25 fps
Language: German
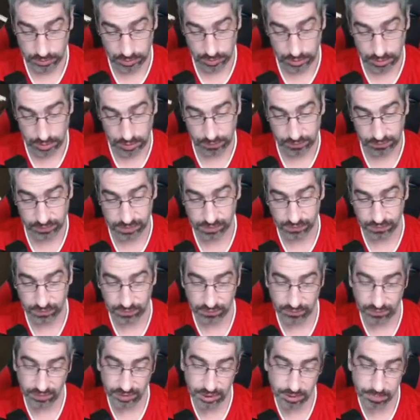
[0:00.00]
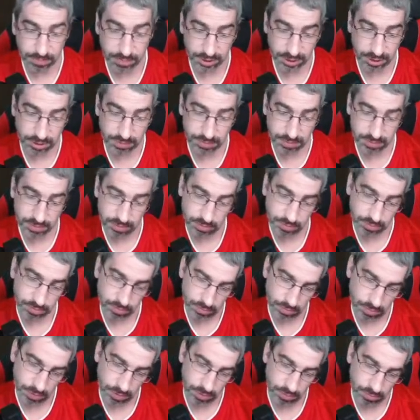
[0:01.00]
Dann haben wir hier von Werder Bremen
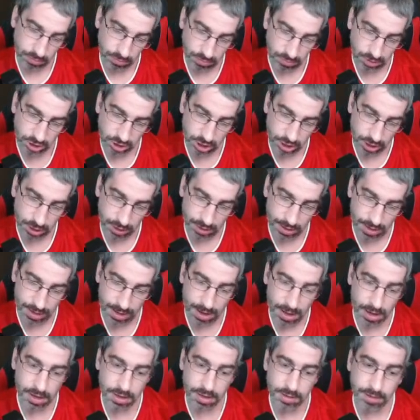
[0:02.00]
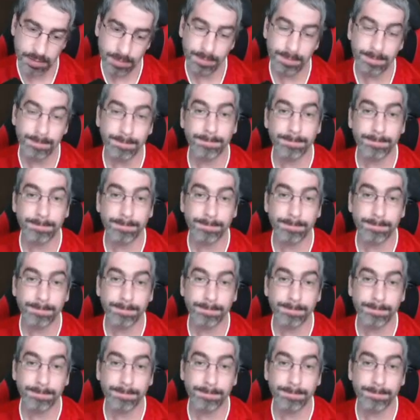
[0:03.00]
Michael Lang.